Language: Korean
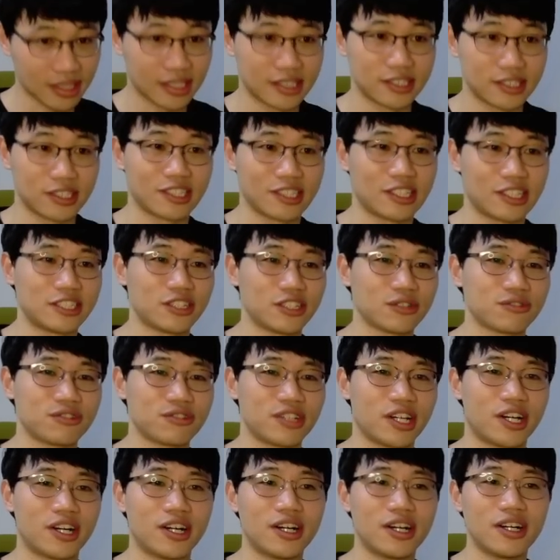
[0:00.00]
자,
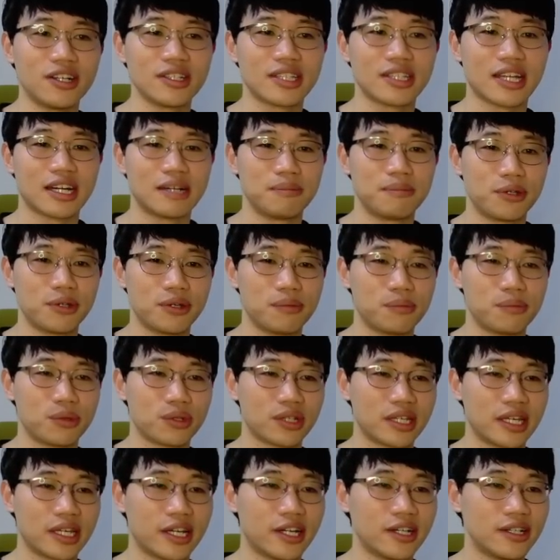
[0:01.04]
되셨고요 다음 표현
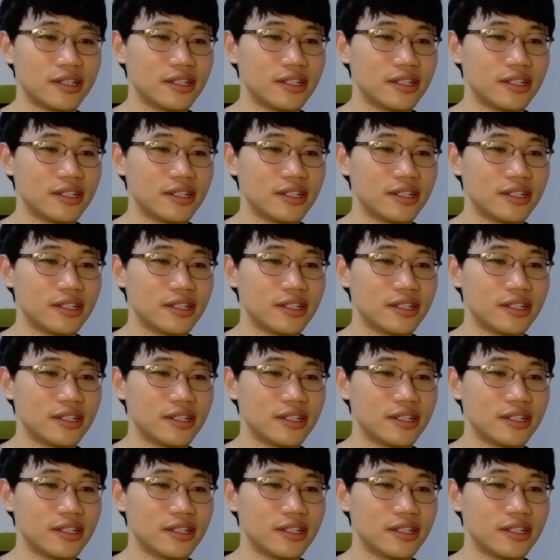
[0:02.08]
볼게요